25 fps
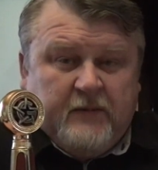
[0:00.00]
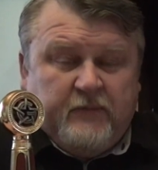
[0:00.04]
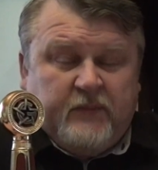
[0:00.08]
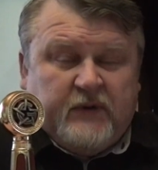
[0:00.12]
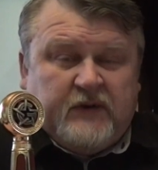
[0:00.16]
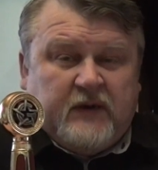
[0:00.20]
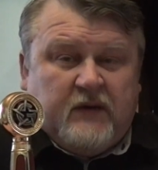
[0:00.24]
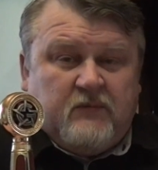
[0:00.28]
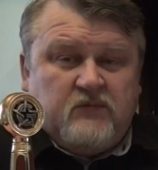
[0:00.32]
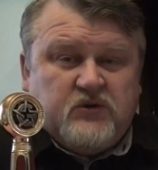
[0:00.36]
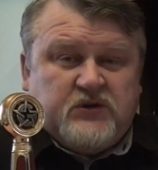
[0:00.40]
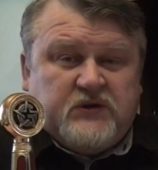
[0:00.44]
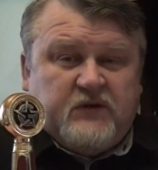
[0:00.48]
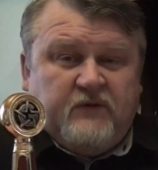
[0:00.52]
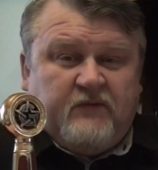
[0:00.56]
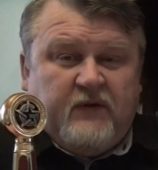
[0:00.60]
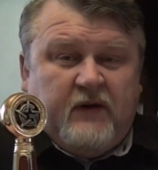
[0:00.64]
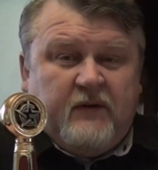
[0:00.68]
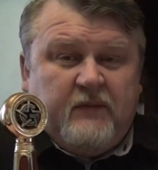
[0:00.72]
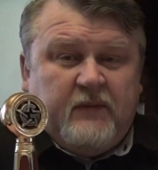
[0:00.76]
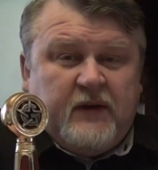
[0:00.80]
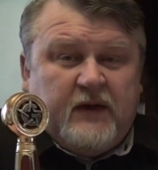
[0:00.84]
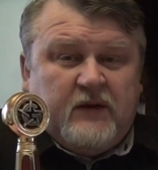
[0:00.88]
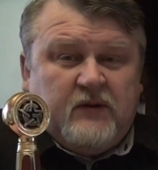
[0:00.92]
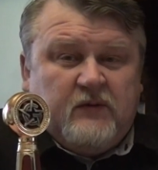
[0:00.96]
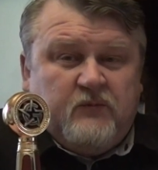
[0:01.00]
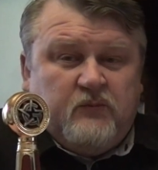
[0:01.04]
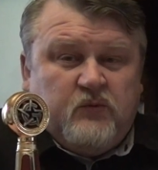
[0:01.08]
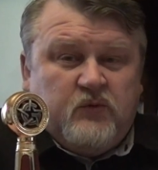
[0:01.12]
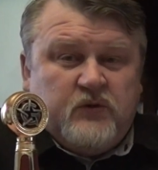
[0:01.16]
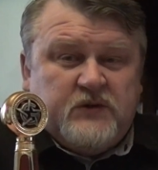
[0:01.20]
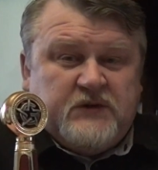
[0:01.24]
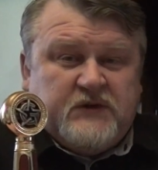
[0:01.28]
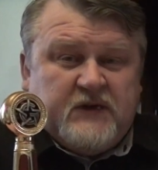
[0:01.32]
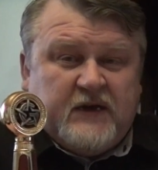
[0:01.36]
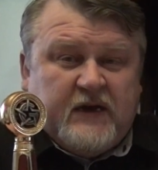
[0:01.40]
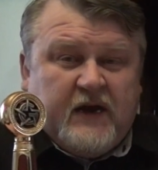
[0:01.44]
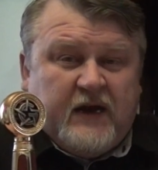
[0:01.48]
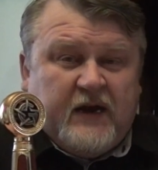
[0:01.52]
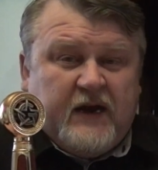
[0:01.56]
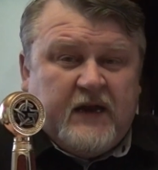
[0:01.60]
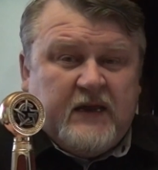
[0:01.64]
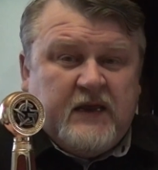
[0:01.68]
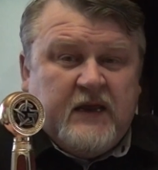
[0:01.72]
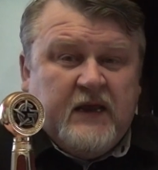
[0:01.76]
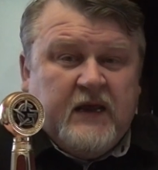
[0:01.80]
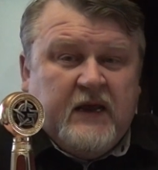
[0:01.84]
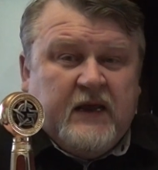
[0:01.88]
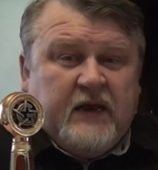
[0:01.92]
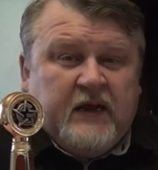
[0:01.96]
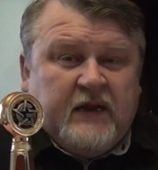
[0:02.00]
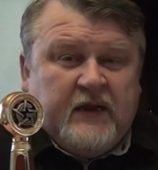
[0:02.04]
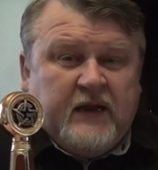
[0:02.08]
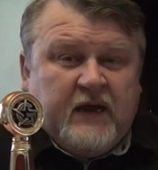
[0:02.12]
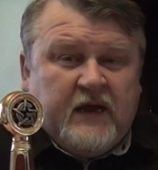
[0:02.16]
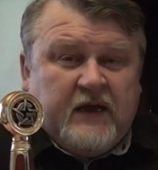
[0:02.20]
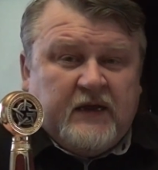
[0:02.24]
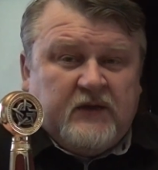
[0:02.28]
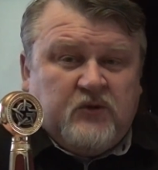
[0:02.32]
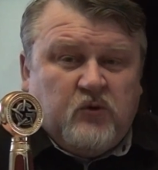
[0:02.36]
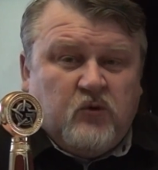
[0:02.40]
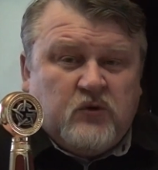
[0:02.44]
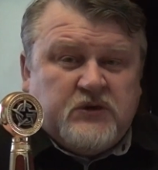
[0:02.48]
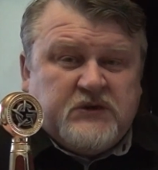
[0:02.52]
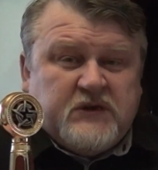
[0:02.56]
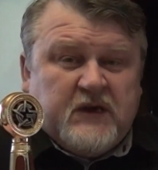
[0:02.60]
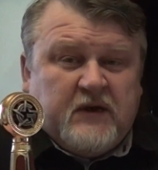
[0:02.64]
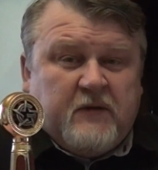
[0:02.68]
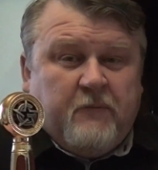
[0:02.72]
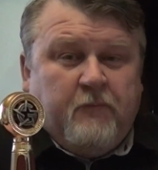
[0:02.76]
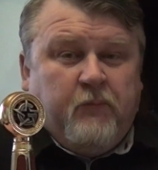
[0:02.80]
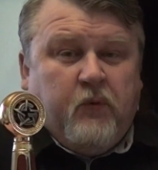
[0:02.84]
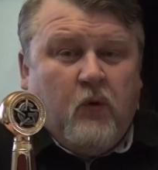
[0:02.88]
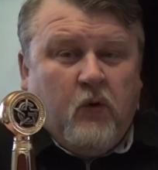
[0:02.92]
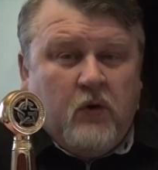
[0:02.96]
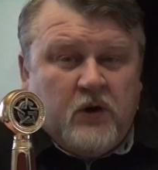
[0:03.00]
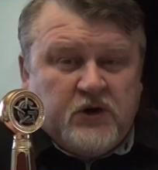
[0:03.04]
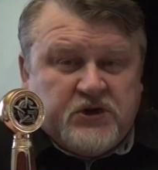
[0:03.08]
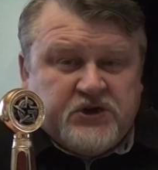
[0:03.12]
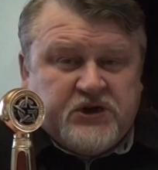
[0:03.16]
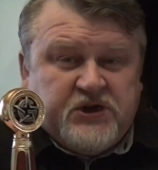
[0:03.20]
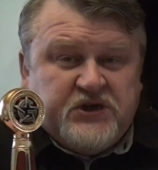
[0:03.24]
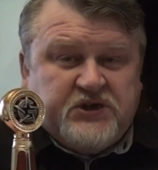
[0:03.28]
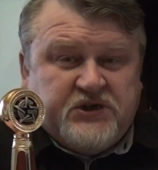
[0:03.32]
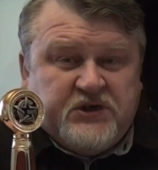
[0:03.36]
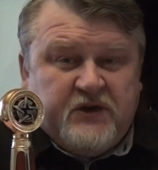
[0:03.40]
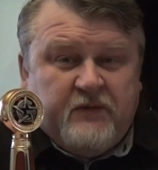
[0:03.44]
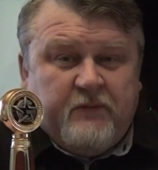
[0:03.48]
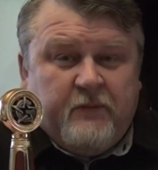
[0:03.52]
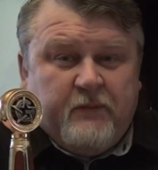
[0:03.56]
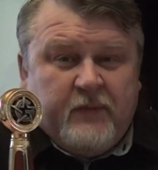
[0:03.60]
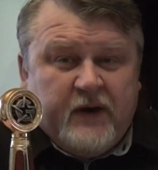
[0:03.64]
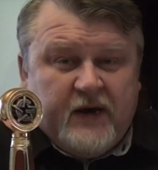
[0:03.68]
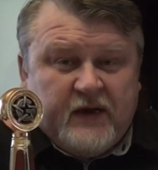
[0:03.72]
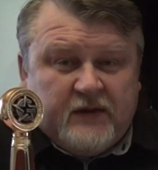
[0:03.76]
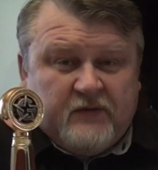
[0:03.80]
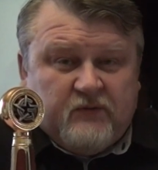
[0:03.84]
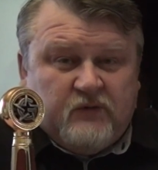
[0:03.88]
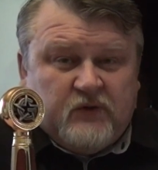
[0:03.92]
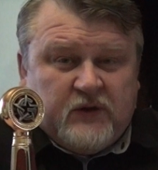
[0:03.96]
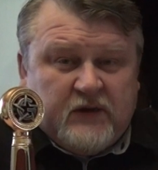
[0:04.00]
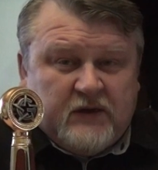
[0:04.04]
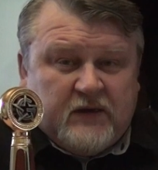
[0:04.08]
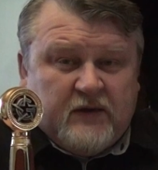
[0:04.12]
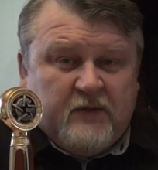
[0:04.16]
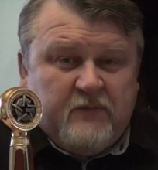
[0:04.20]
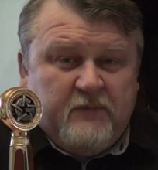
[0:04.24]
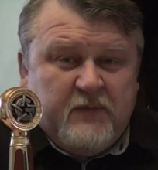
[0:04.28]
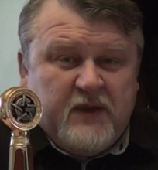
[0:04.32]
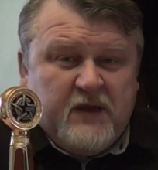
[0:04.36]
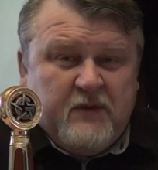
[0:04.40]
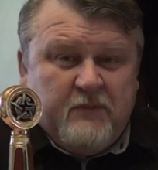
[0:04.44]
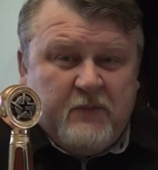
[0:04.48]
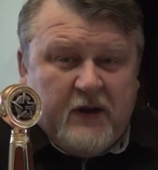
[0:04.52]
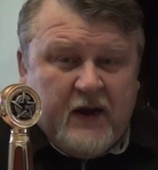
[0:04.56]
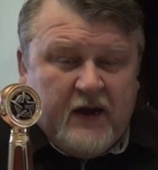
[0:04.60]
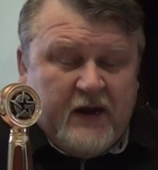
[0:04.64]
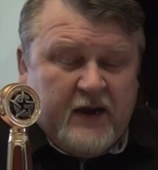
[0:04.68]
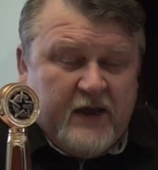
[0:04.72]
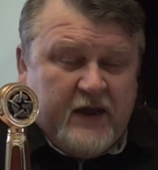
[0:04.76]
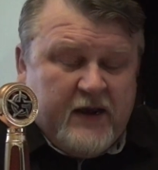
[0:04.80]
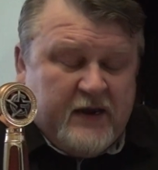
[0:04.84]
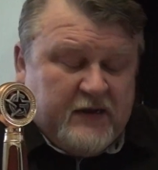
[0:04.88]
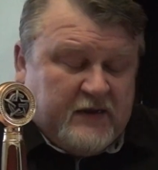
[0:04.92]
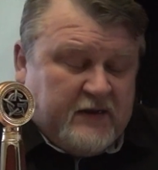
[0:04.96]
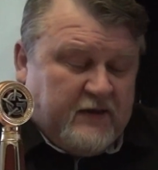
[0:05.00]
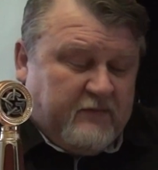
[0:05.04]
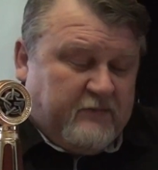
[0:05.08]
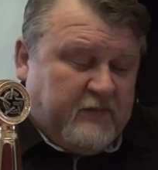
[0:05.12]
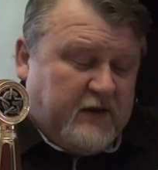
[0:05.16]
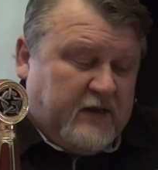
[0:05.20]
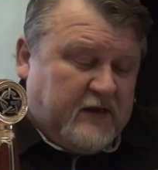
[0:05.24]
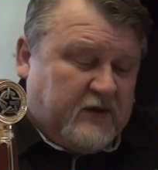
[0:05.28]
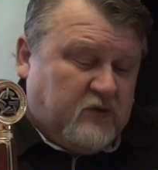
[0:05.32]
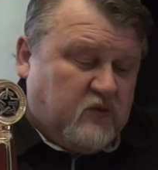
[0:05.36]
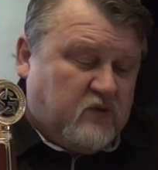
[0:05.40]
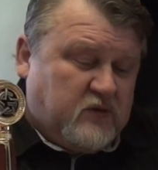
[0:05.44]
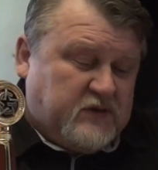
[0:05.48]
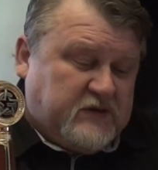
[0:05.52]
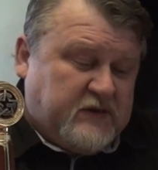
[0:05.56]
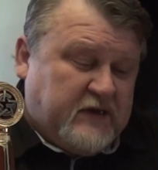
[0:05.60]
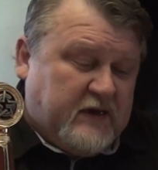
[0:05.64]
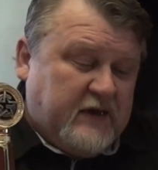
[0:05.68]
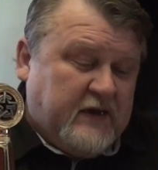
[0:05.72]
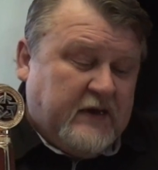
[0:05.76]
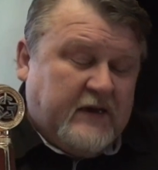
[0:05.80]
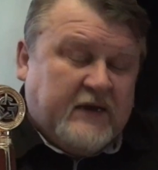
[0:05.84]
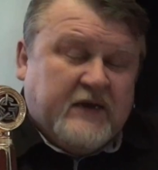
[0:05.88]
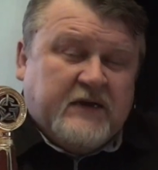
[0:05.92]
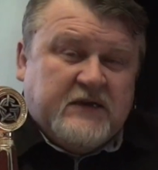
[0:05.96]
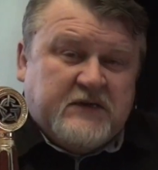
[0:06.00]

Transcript: Потому что вам надо будет загорать на дозах больше, чем мед. вот эта минимальная ретемная доза.